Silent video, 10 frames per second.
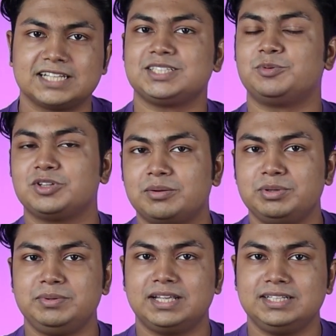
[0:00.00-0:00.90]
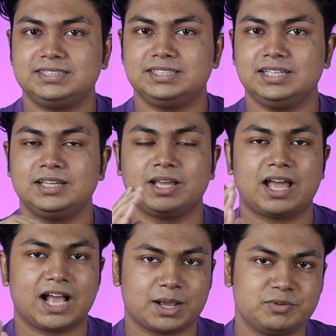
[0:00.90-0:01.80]
আজকের মতো আমি বিদায় নিচ্ছি
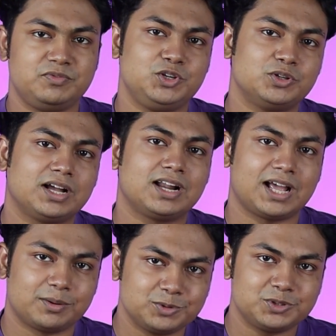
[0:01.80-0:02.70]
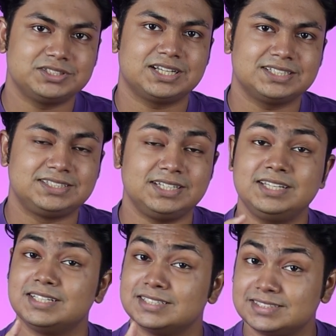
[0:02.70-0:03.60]
আগামী ভিডিও দেখার আমন্ত্রণ জানাচ্ছি
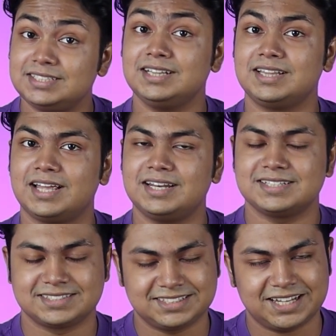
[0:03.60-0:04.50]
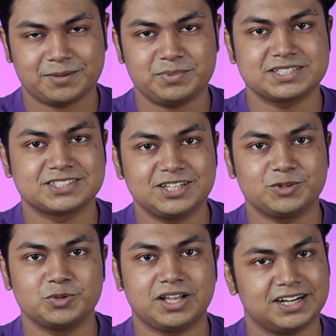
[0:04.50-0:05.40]
স্টিল দেন স্টে হ্যাপি স্টে
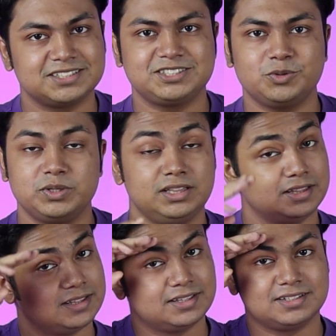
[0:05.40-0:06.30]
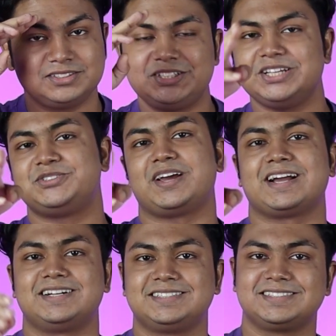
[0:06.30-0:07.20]
কোল অ্যান্ড স্টে উইথ টেক
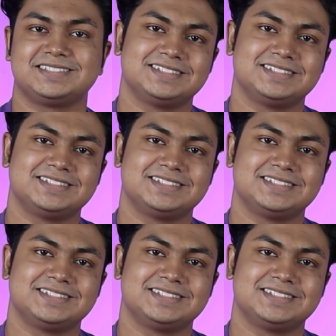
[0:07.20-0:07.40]
ট্র্যাকার্স